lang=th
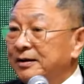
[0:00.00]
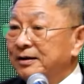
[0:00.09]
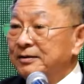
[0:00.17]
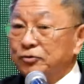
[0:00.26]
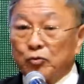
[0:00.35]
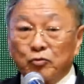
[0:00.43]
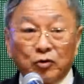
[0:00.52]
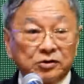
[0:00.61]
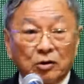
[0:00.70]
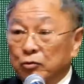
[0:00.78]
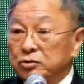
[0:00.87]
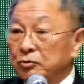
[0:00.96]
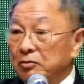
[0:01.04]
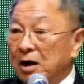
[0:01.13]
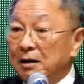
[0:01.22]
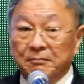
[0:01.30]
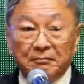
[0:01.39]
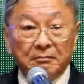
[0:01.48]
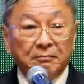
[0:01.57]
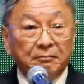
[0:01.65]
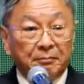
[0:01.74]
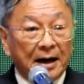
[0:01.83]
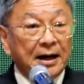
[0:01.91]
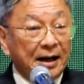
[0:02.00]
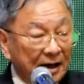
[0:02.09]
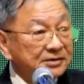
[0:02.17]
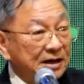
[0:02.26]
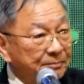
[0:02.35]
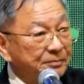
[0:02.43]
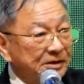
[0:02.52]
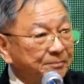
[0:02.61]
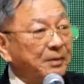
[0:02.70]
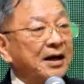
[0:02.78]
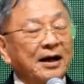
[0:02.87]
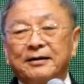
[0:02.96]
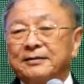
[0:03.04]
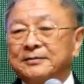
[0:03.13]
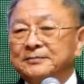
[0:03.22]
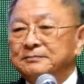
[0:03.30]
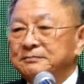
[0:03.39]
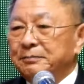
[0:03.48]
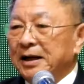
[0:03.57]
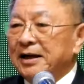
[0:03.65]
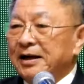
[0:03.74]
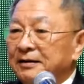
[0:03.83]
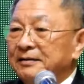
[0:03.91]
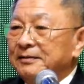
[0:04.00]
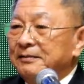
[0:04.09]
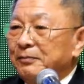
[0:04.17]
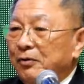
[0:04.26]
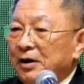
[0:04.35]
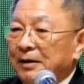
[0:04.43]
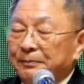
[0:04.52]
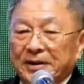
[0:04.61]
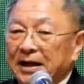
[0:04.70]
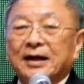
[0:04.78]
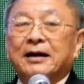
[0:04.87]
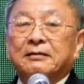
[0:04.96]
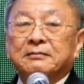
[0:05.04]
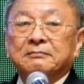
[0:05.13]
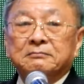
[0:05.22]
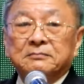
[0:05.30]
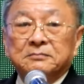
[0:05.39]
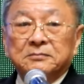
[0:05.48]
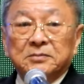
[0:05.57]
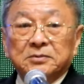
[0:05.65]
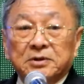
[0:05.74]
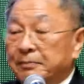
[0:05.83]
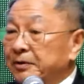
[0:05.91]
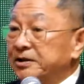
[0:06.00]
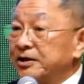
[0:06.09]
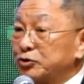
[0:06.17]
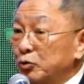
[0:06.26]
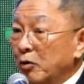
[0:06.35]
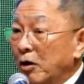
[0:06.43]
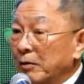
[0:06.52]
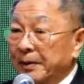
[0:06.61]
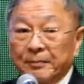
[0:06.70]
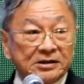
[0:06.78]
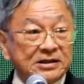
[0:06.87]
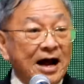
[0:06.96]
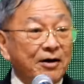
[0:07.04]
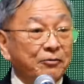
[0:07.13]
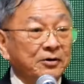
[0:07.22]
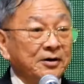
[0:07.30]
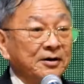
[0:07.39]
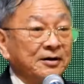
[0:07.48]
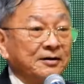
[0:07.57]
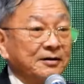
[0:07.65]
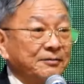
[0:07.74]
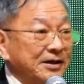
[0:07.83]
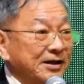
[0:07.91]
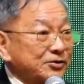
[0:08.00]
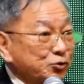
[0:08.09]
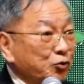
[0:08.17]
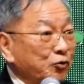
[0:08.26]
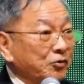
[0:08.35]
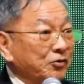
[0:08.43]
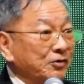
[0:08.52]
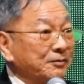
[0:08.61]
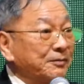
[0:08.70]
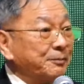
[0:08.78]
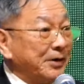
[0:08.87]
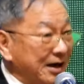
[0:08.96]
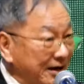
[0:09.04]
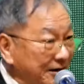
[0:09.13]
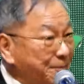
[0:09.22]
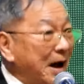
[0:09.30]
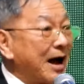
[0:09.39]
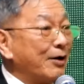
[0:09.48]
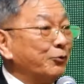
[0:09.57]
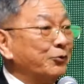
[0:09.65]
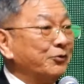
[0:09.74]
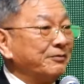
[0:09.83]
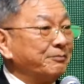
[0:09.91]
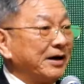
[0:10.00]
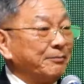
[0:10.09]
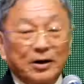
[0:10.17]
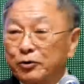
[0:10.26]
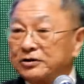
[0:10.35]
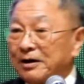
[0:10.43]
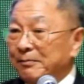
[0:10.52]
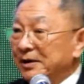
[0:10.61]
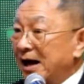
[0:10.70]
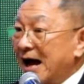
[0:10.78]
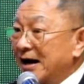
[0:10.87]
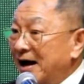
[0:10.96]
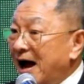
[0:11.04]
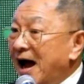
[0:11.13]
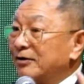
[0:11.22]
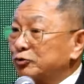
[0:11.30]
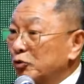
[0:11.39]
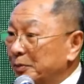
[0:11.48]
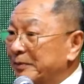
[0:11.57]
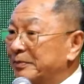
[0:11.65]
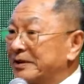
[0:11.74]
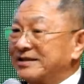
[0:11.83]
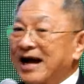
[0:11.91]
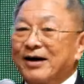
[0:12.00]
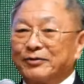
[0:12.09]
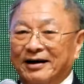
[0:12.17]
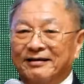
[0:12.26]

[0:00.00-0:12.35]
ทุกคนจะรู้สึกว่าไปแล้ว อาจารย์ปิดไปแล้วไปแล้ว เพราะว่าเพี้ยนแล้ว แต่พระเยซูบอกเป็นพระเจ้า พระเยซูเพี้ยนหรือเปล่า เป็นมนุษย์ธรรมดาแล้วอ้างตัวเป็นพระเจ้าเนี่ย